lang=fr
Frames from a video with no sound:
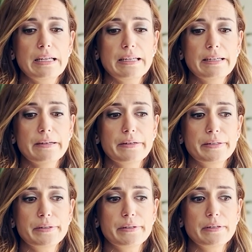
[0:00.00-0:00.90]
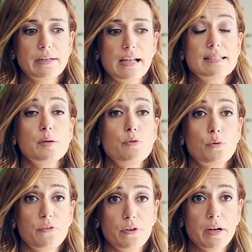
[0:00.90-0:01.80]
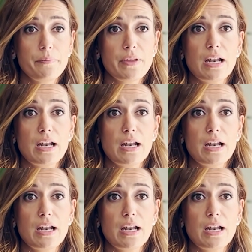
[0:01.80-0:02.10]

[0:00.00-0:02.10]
Et euh, elle savait plus quoi faire.